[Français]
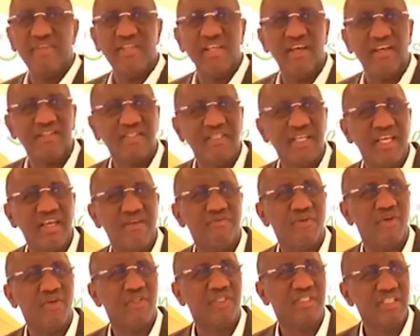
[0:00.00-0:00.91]
financer
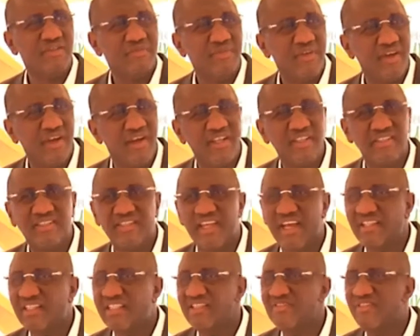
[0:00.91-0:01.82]
vos différentes
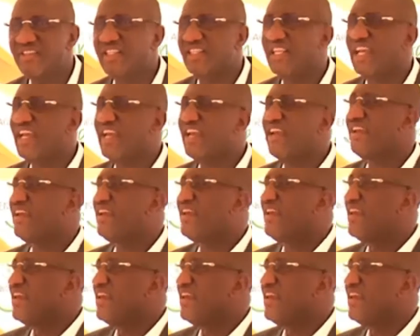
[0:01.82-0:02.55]
activités